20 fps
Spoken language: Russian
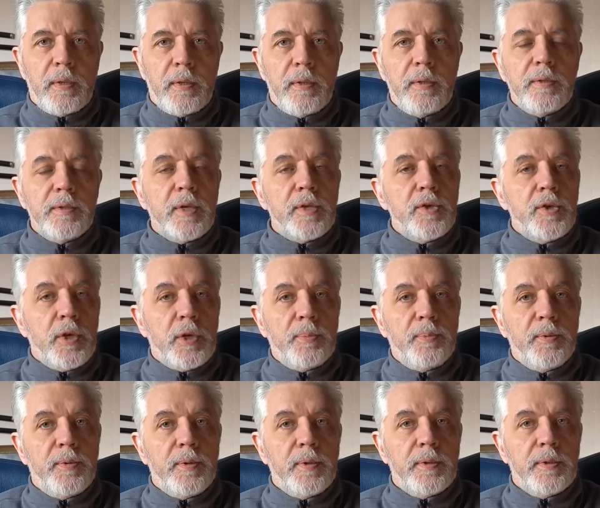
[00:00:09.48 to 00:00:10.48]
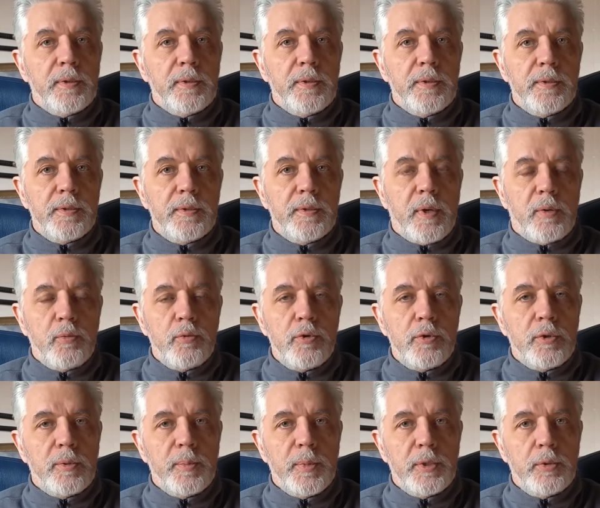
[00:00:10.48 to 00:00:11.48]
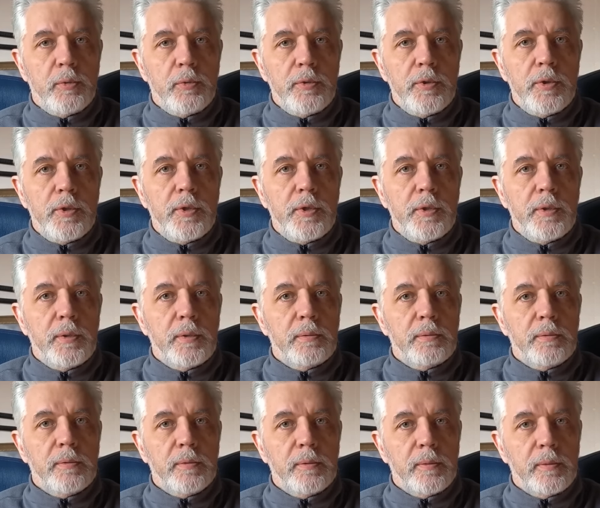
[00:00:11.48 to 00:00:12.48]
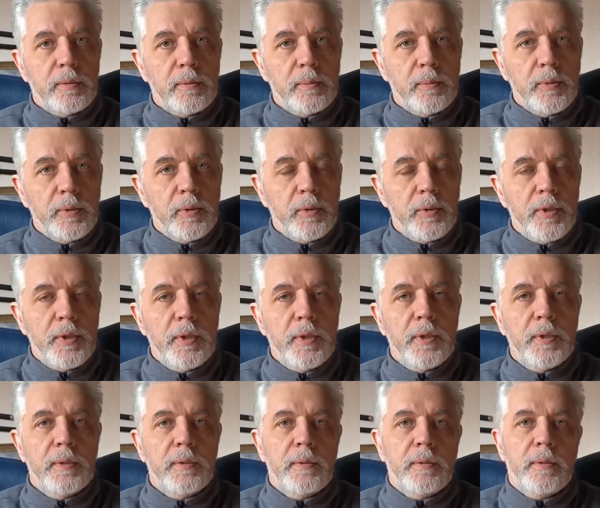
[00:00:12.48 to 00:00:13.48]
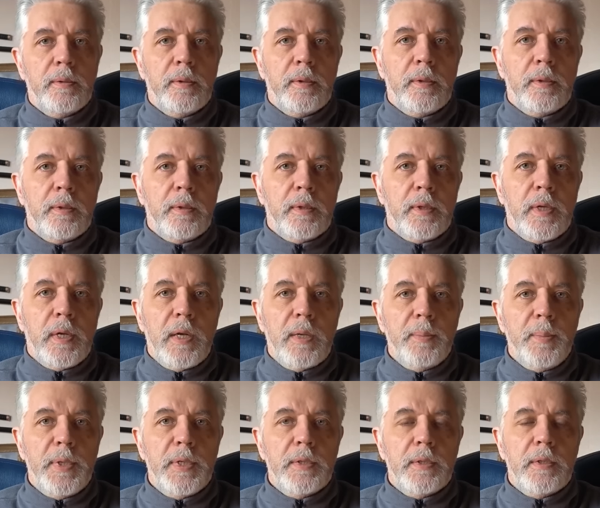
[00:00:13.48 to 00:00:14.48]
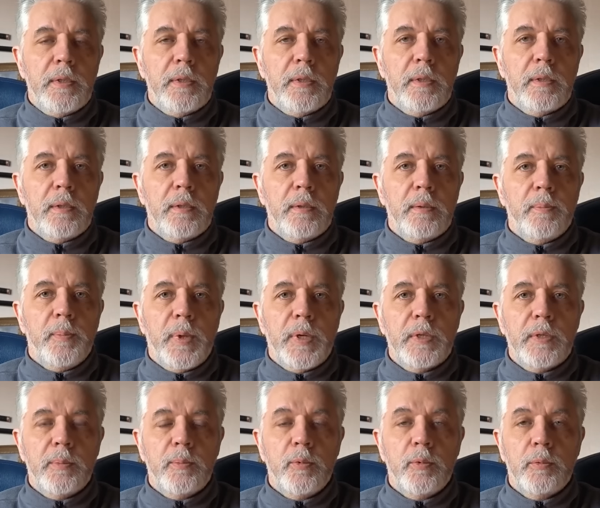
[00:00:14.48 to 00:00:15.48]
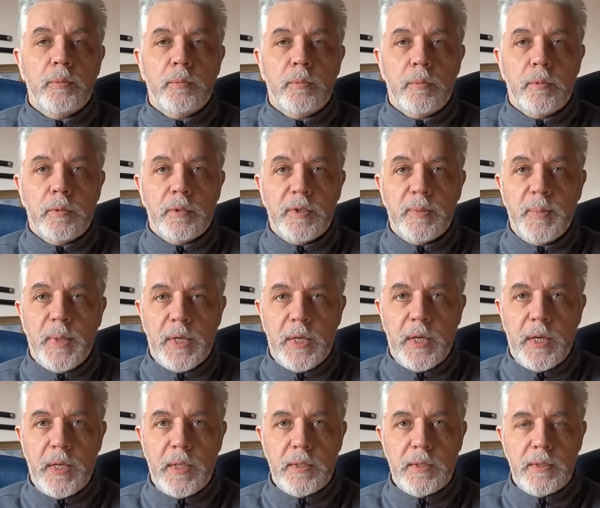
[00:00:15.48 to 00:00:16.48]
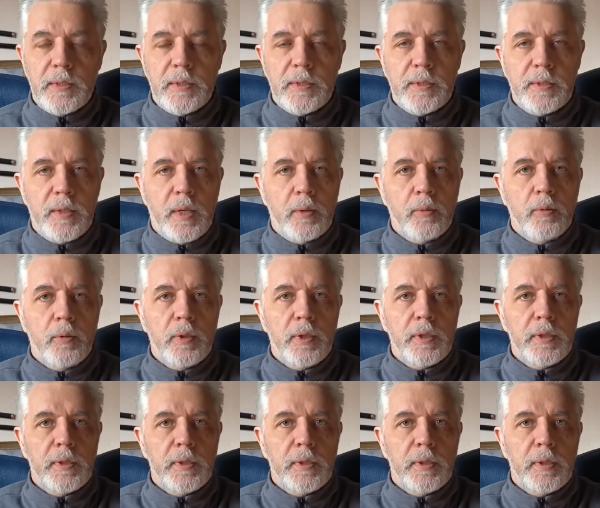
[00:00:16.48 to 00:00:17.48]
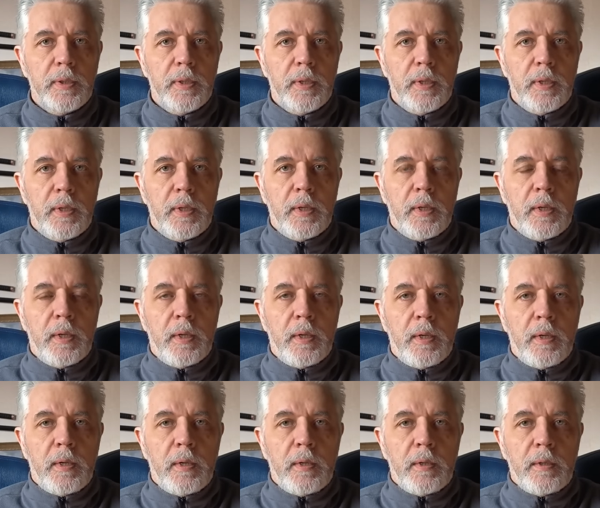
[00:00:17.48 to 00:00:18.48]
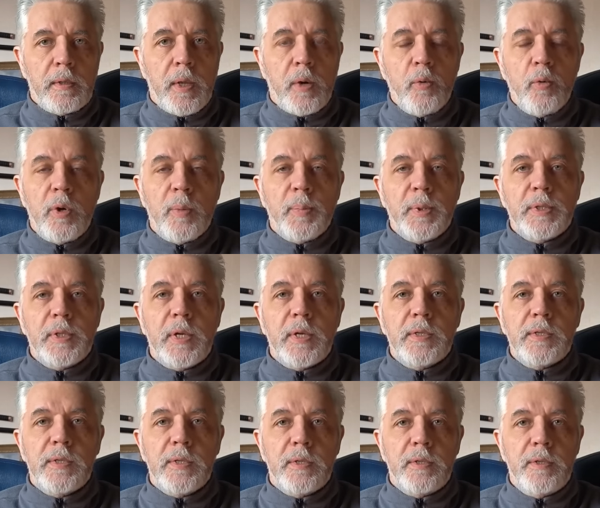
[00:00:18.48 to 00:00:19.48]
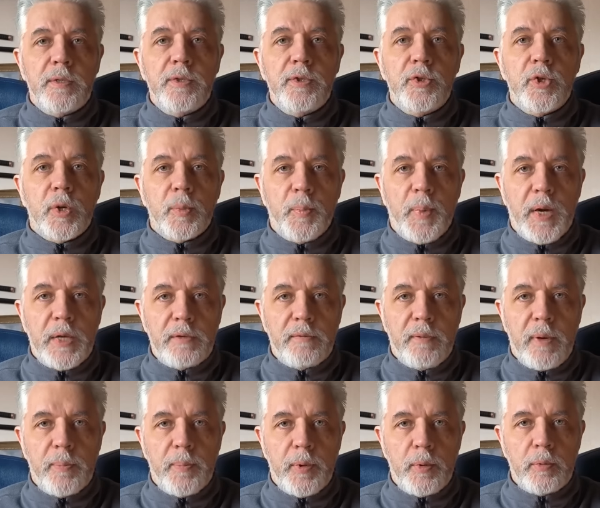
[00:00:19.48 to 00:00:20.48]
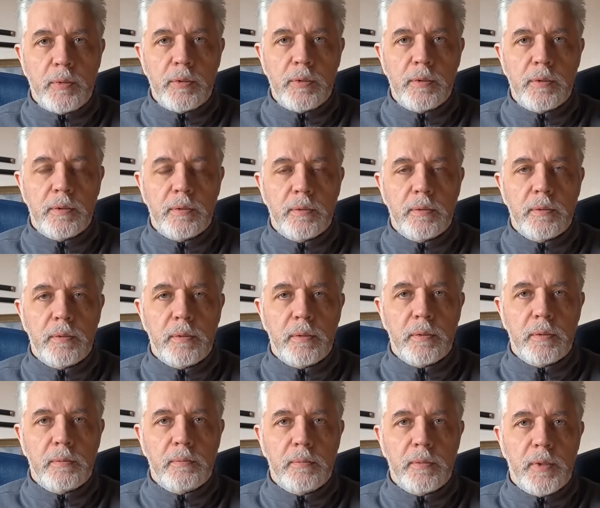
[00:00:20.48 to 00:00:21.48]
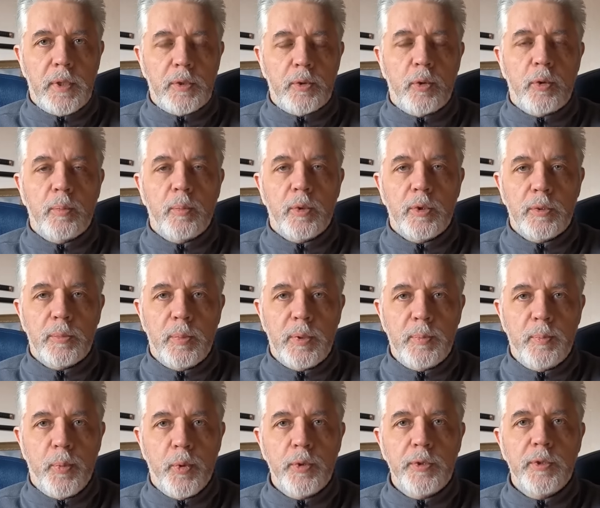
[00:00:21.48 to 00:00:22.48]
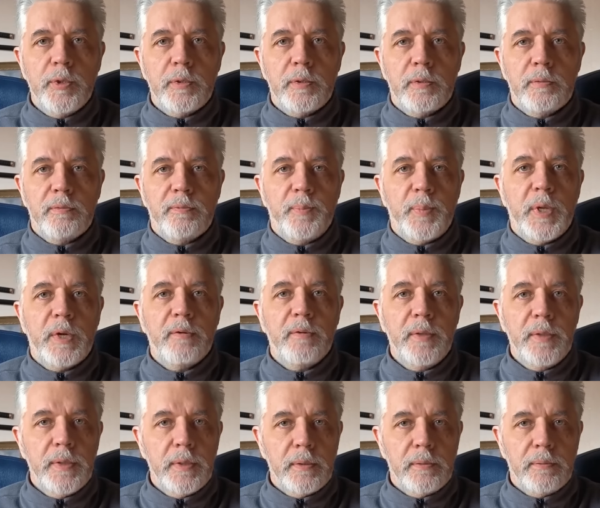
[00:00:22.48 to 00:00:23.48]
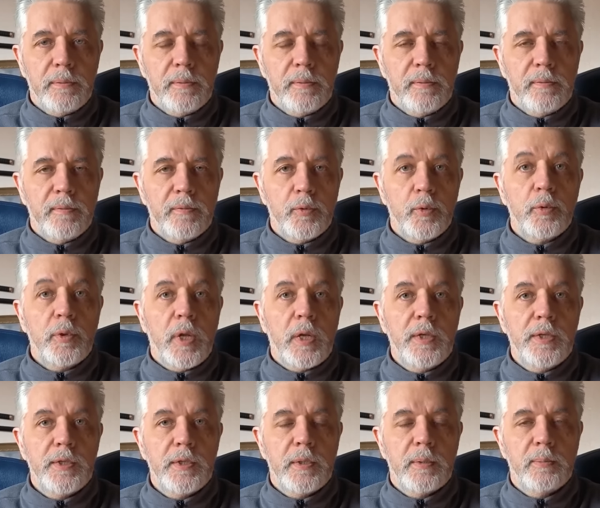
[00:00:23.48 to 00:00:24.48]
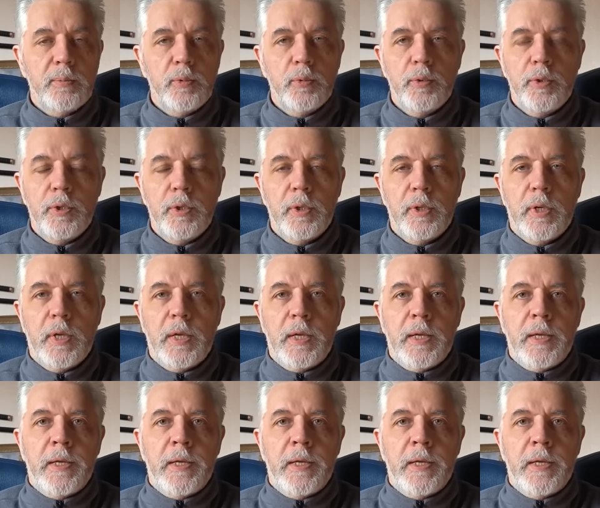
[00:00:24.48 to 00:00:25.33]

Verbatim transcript: и зачерпывает из научной методики многие элементы, и поэтому смыкается с наукой. Наука пытается исчерпать вопрос, который может быть поднят впервые в журналистском духе –